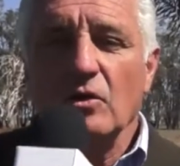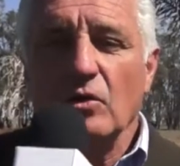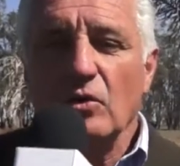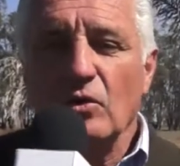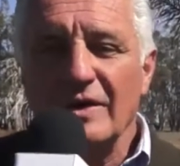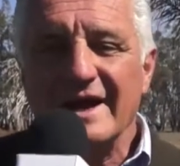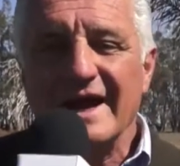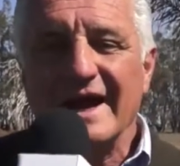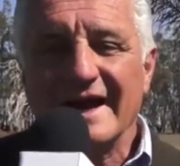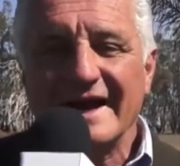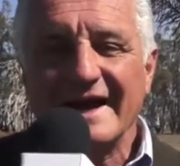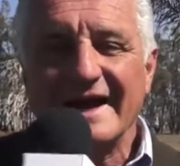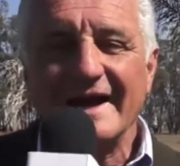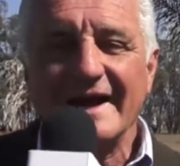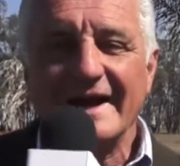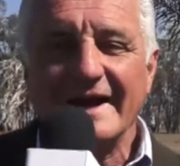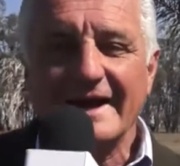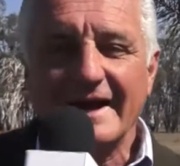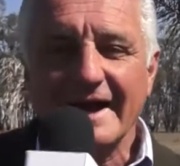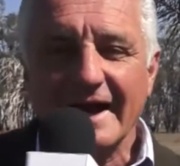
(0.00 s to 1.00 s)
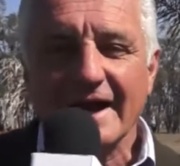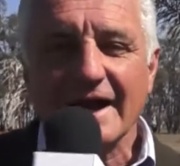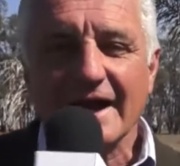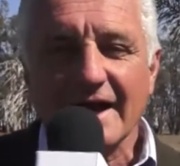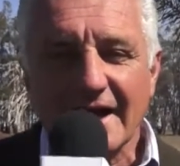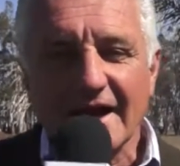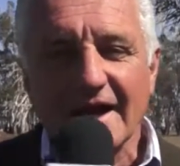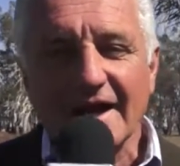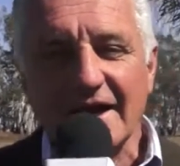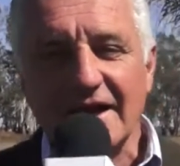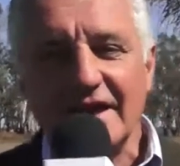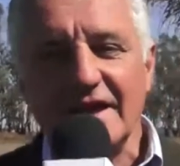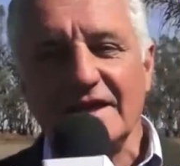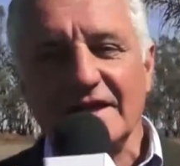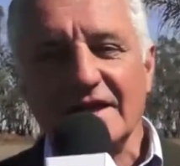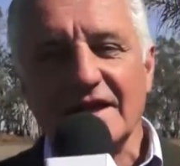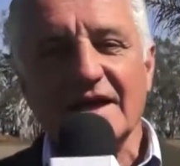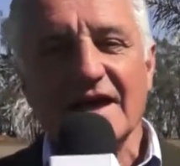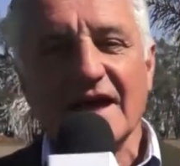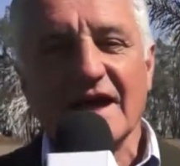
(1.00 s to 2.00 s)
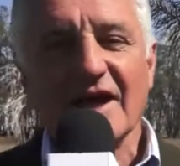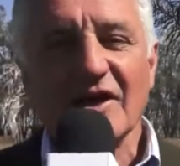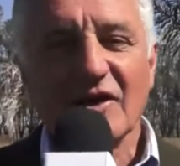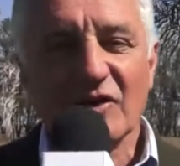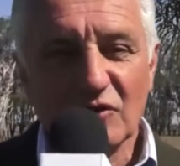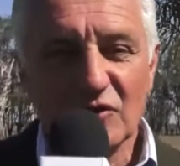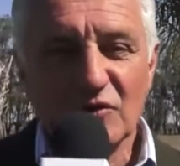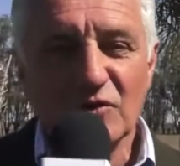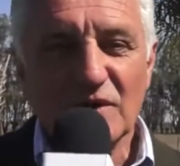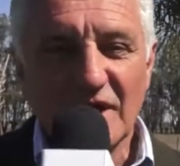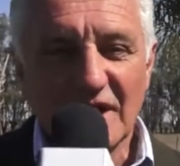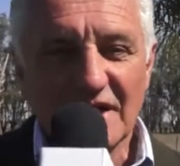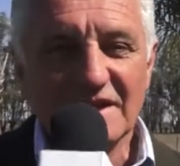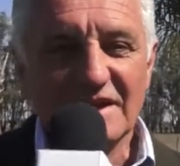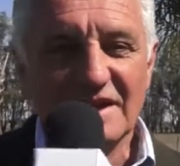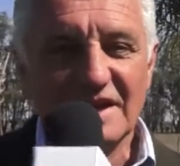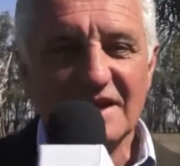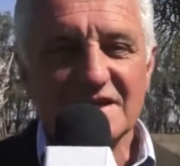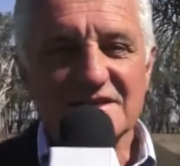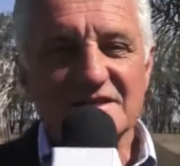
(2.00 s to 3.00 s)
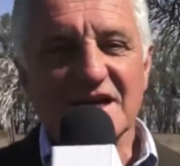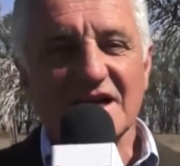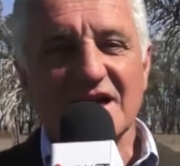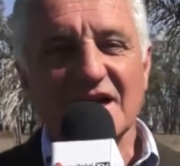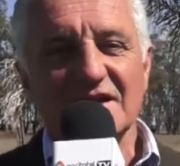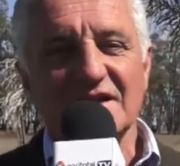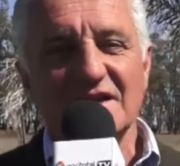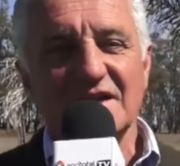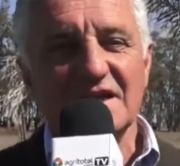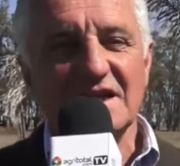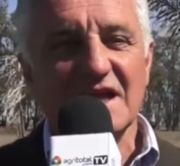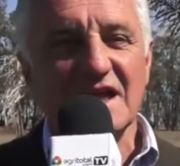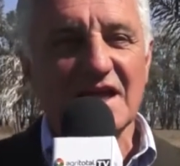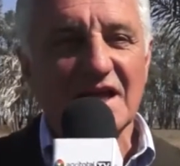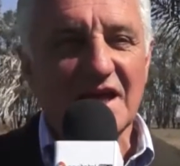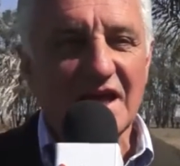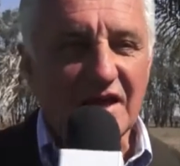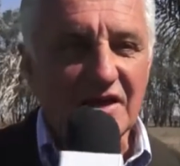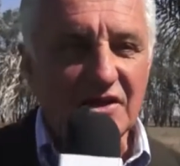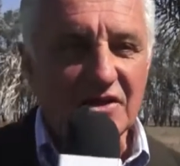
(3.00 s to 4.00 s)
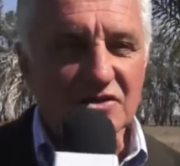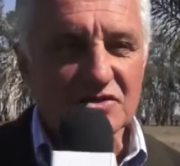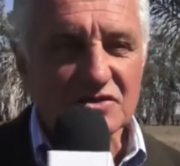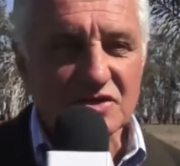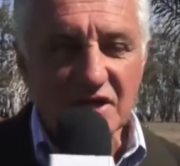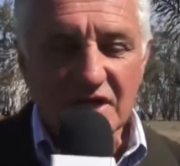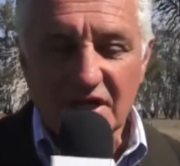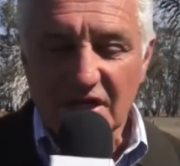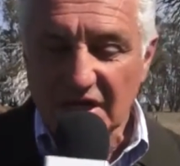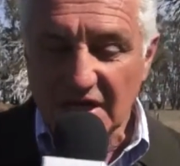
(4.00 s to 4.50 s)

una carga genética durante esa cantidad de años